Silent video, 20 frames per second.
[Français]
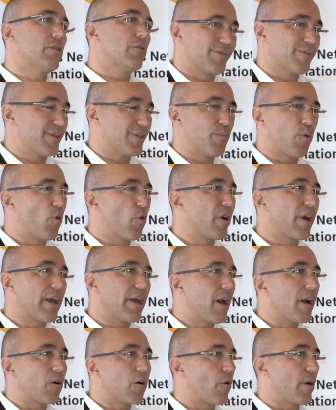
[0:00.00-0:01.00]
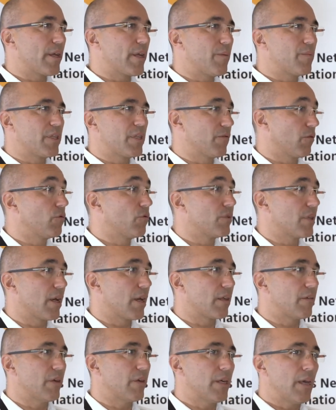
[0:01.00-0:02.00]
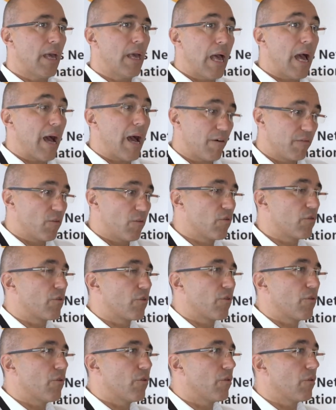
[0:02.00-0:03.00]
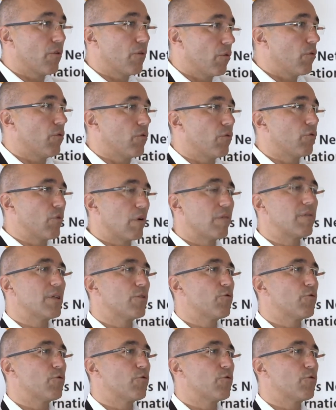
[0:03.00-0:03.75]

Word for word: de ces progrès incroyables qui vont nous arriver avant qu'on euh, on doive les